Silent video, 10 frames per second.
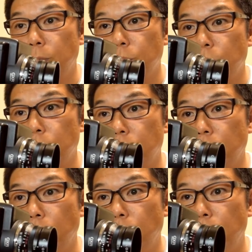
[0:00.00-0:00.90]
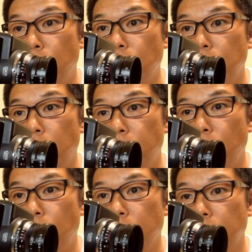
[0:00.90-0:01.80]
もそうですけど、まあ、こんな
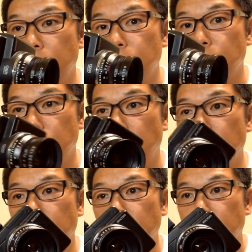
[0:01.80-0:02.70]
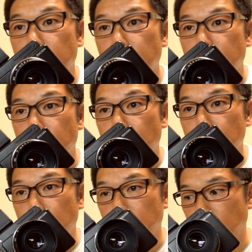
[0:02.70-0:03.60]
カメラ他にないですもんね。まあ、
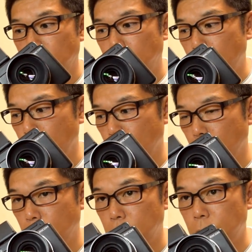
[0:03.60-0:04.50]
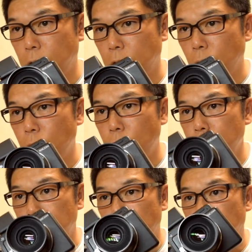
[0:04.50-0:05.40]
こんなんってね、結構ね、私の中で
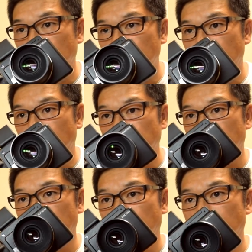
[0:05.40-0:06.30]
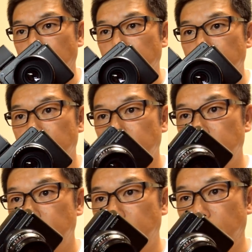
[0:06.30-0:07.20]
残していけるカメラやから、
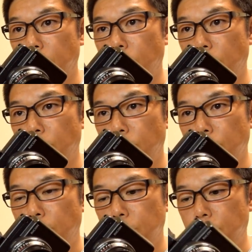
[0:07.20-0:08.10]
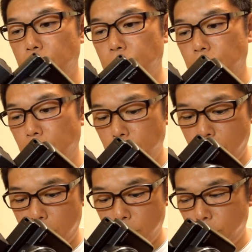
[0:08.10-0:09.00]
あのー、まあ、次々出る
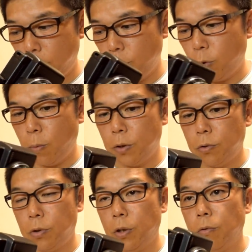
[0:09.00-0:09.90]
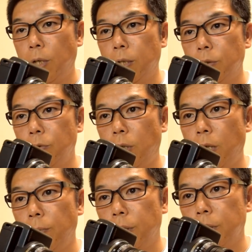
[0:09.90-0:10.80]
から言って売り飛ばすっていう感じの
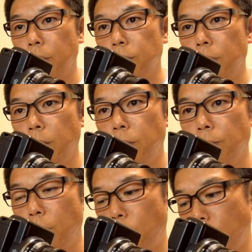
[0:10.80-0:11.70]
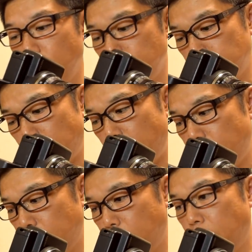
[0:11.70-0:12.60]
カメラじゃないですね。まあ、コレクター
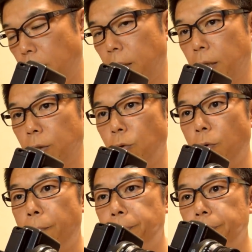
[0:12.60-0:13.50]
までいかへんけど、